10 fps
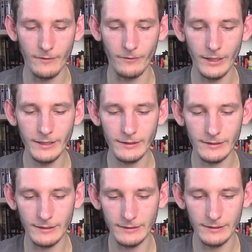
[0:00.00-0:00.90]
werde ich
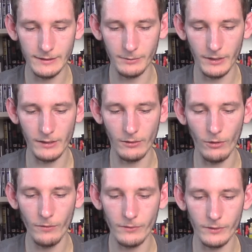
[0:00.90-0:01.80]
das Ganze jetzt mal
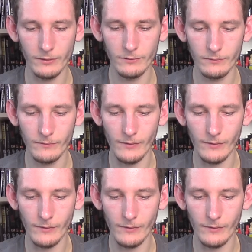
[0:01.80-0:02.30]
öffnen.